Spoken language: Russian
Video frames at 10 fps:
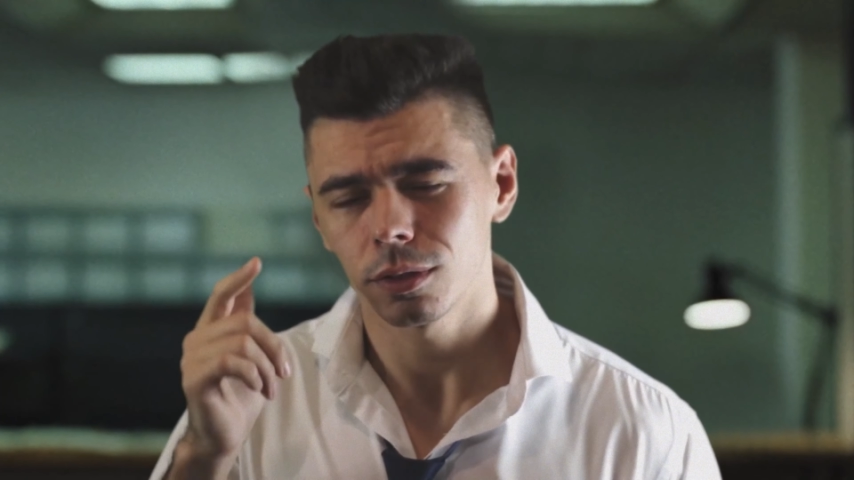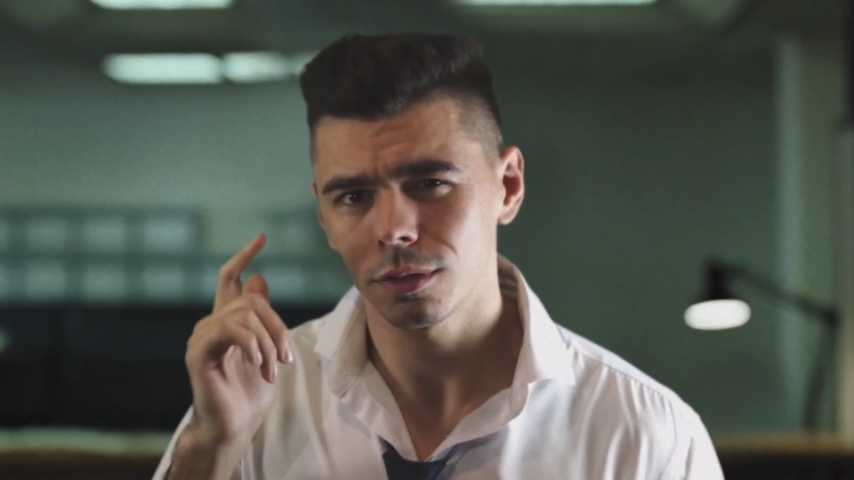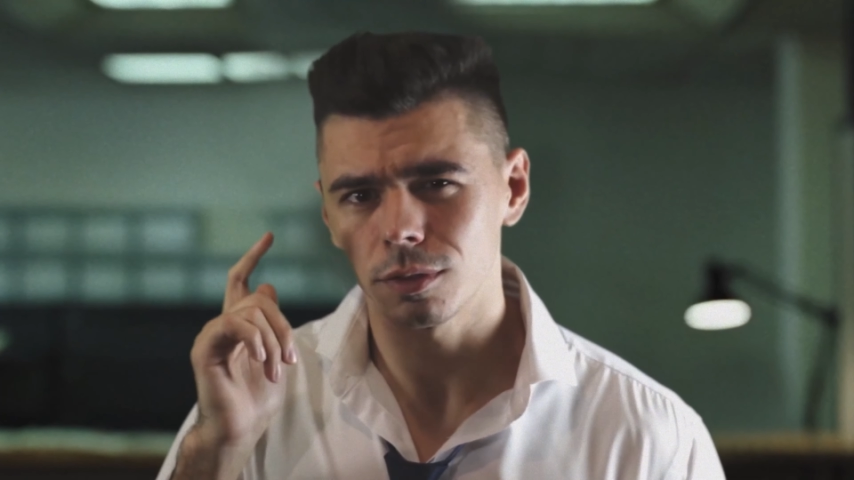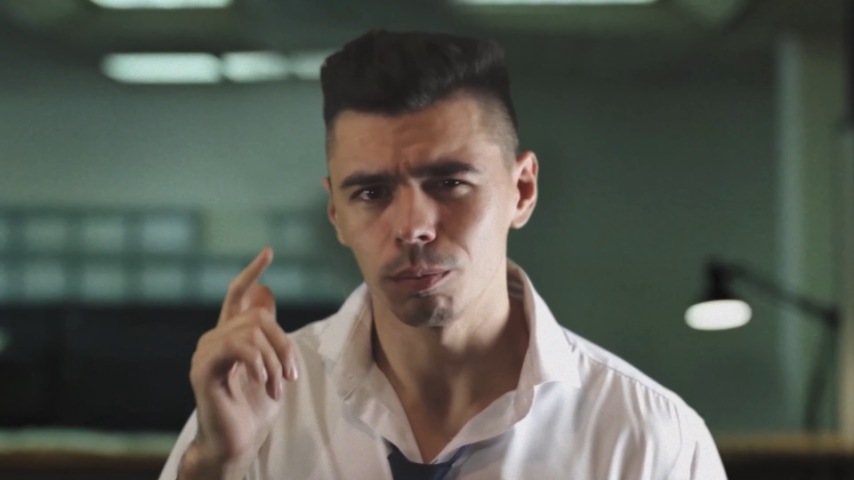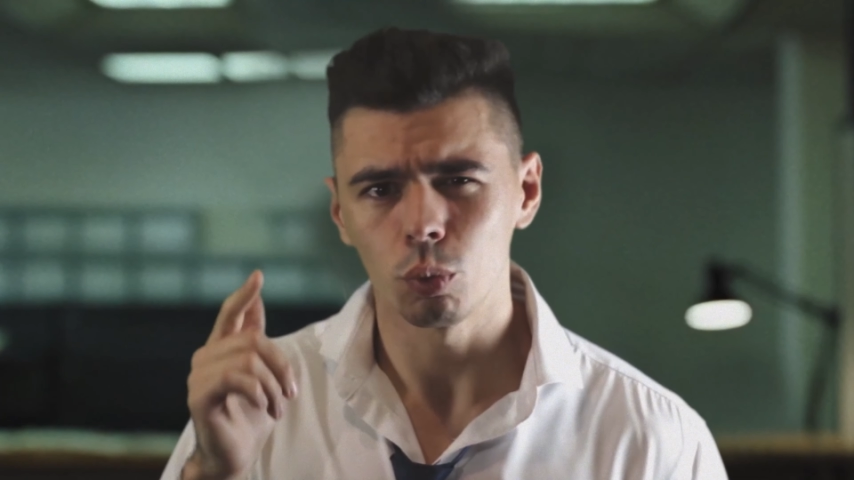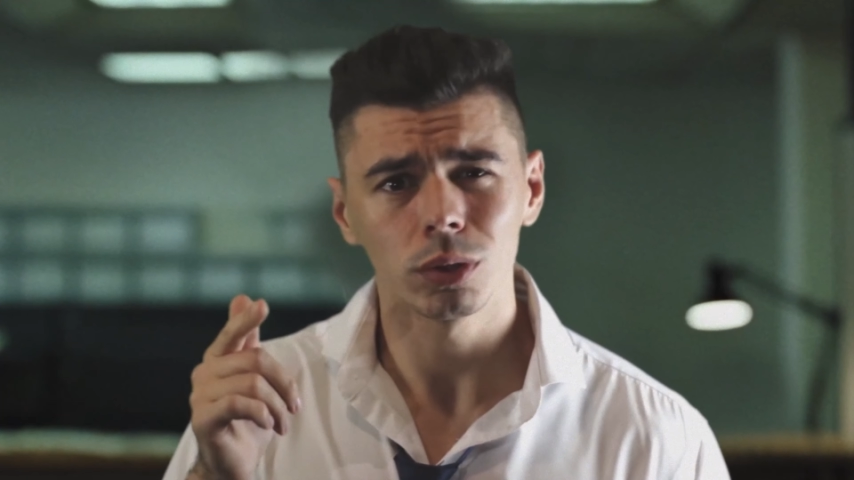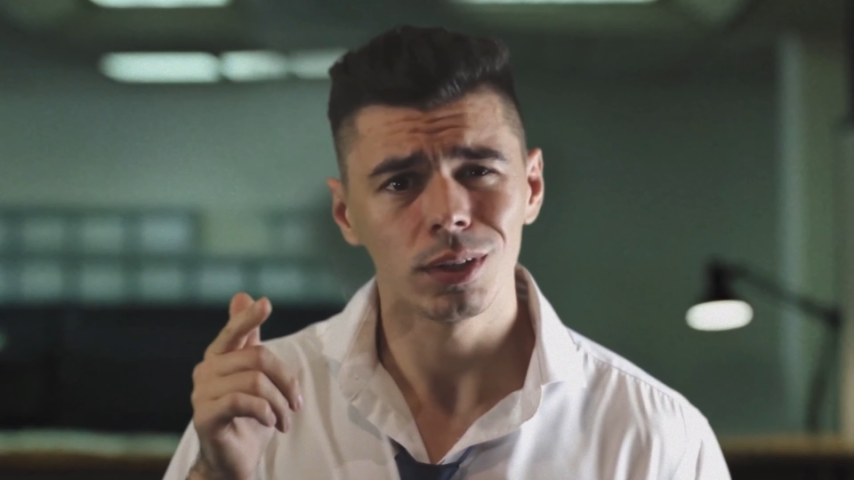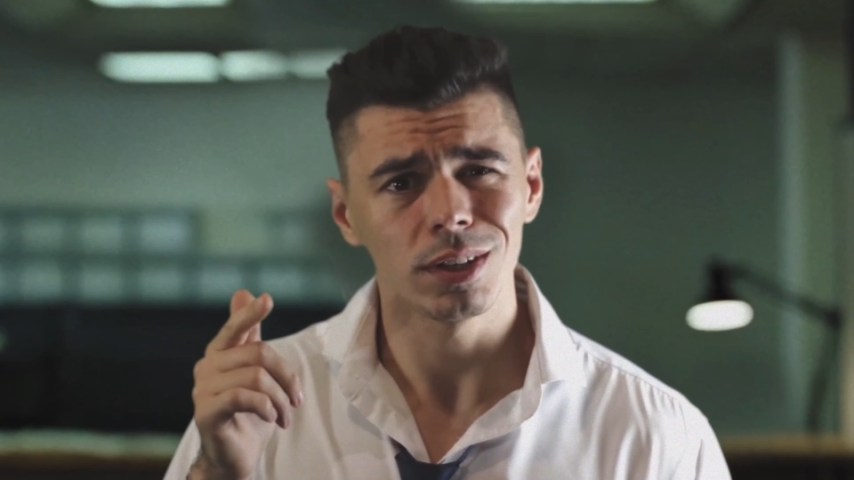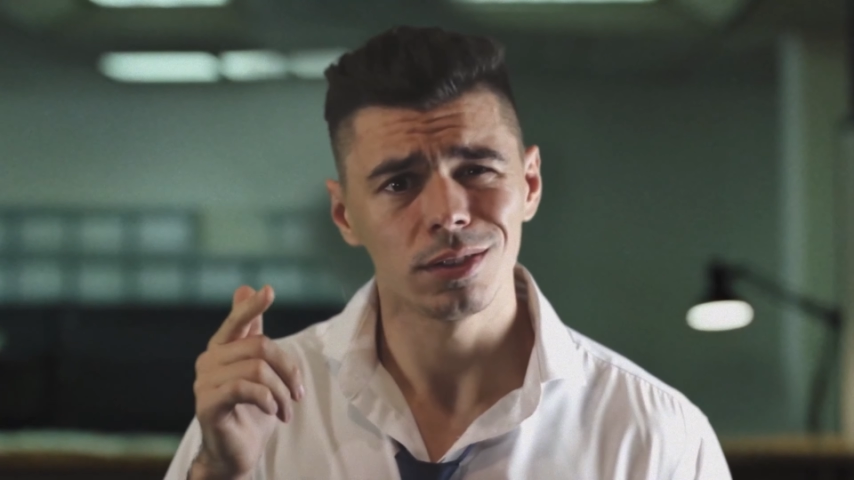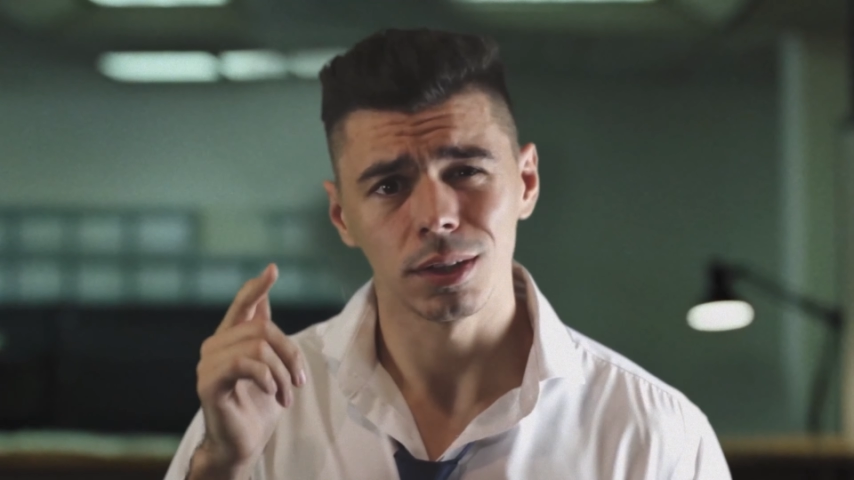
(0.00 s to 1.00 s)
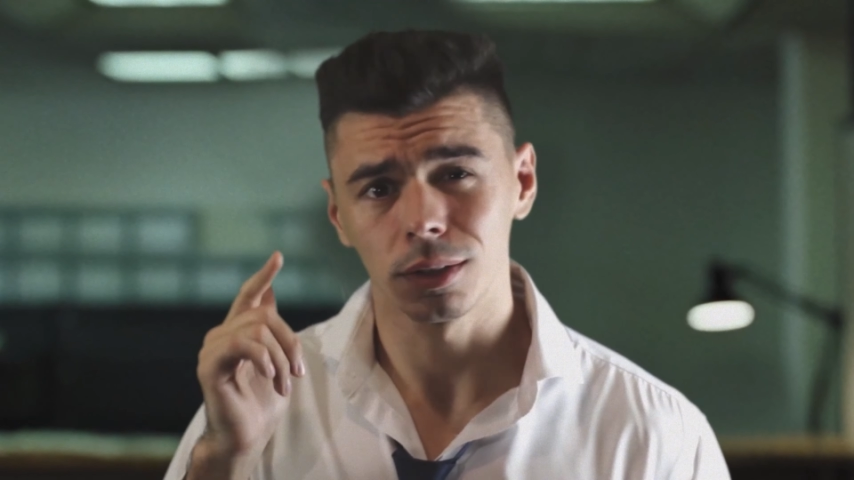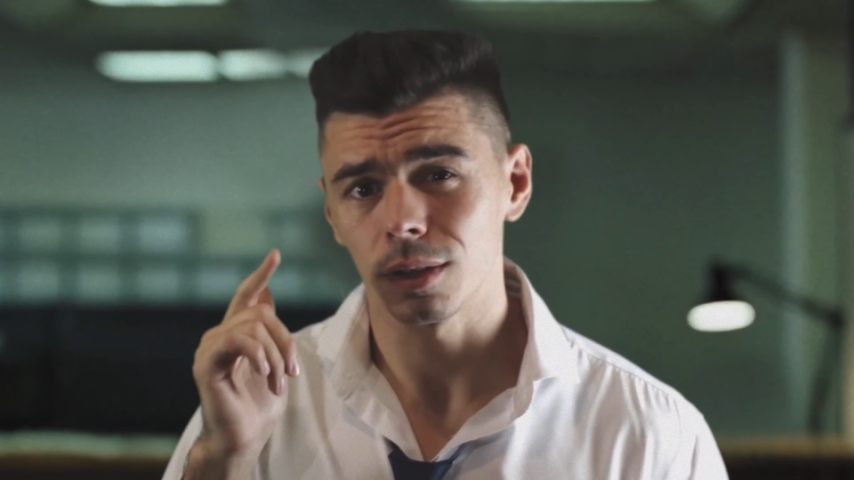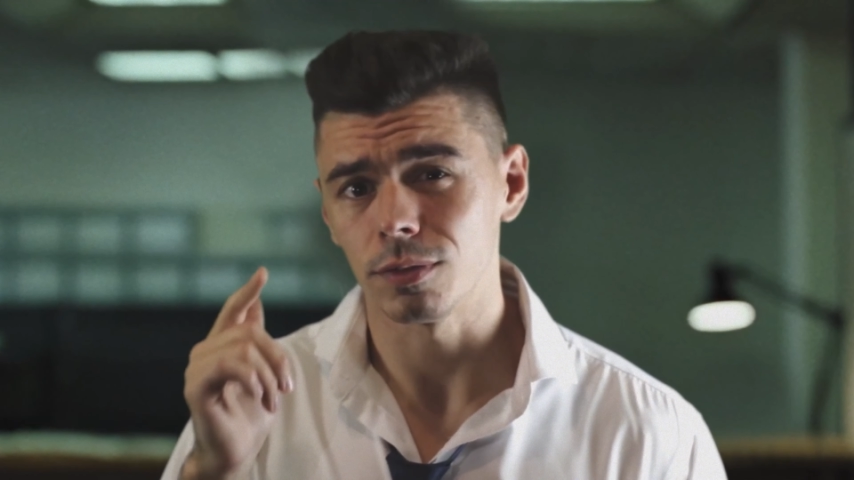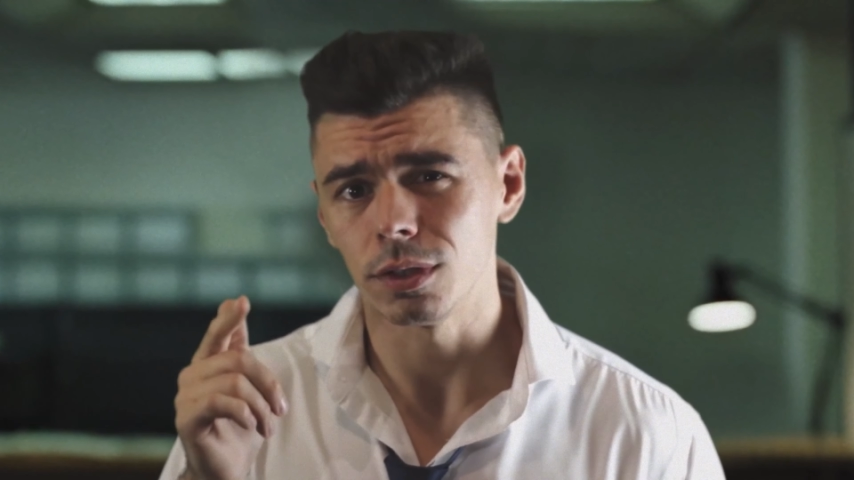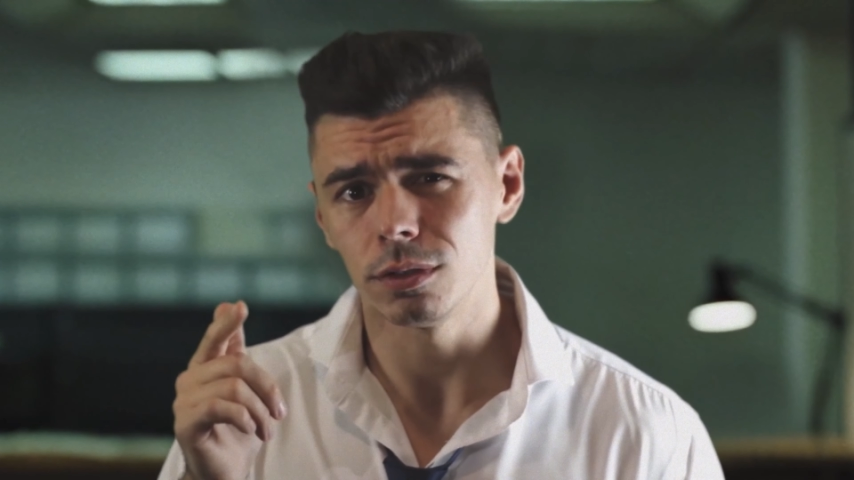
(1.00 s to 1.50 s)
смотрите
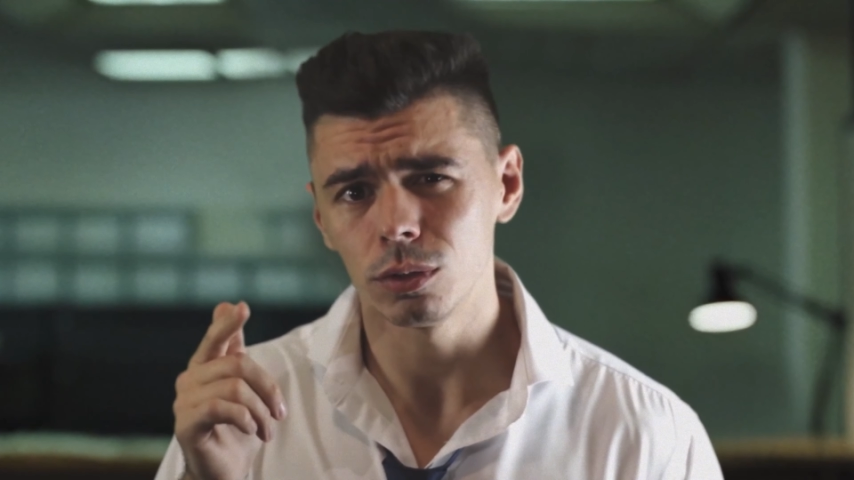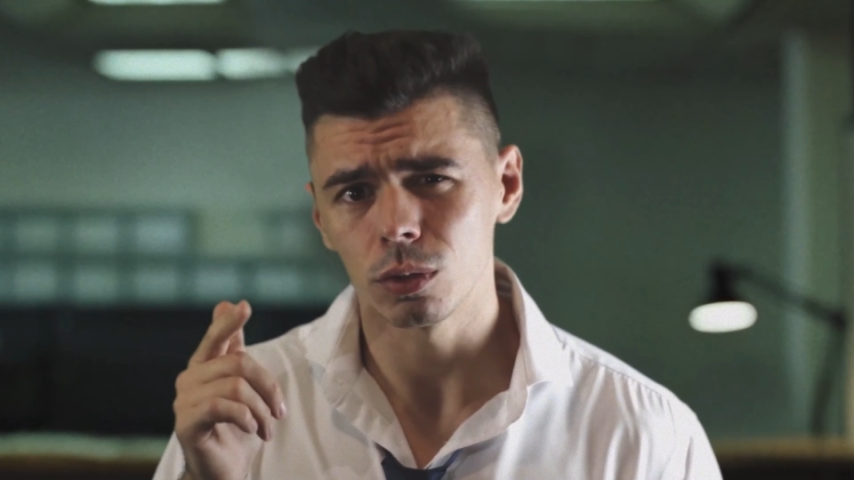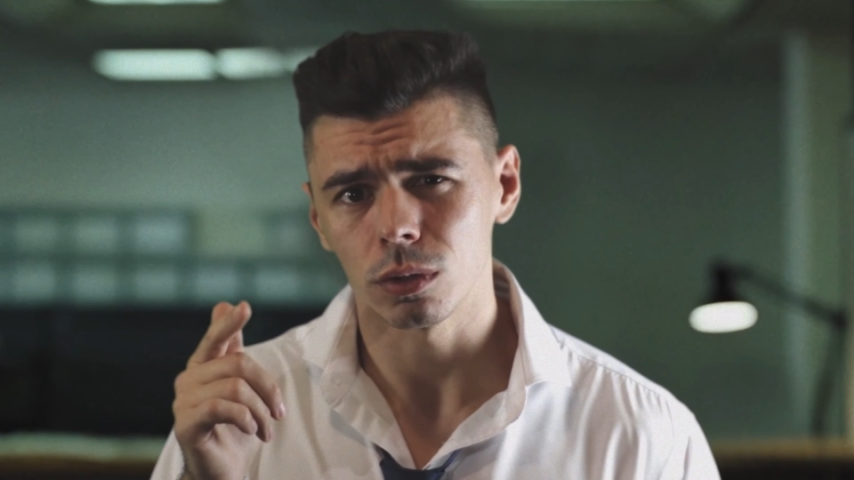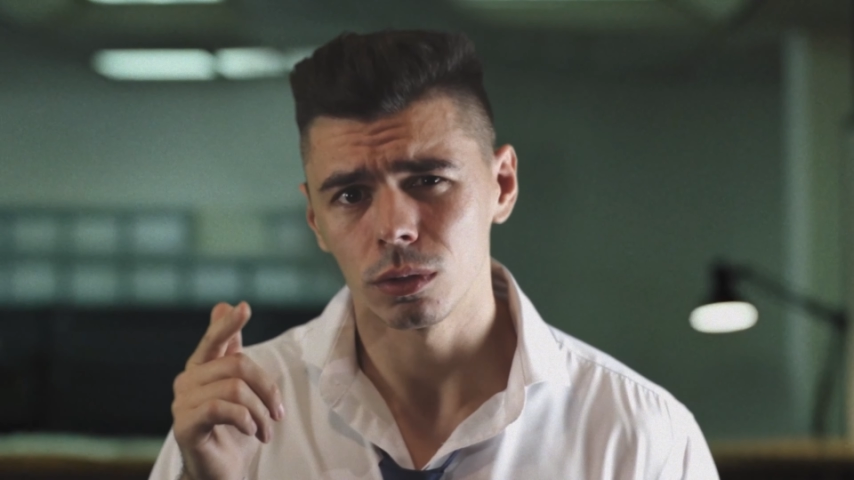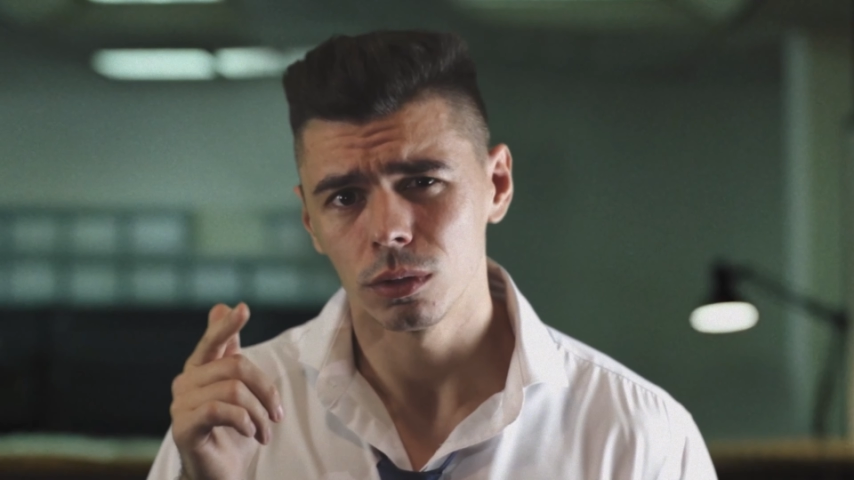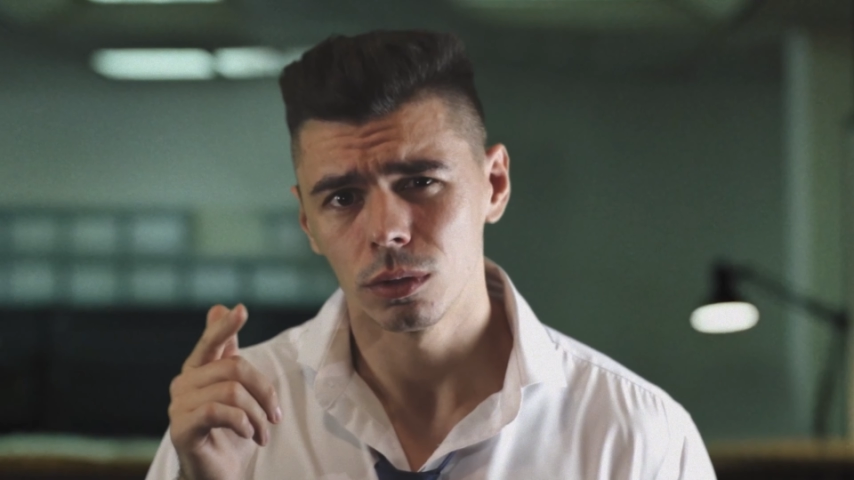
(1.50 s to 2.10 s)
это видео,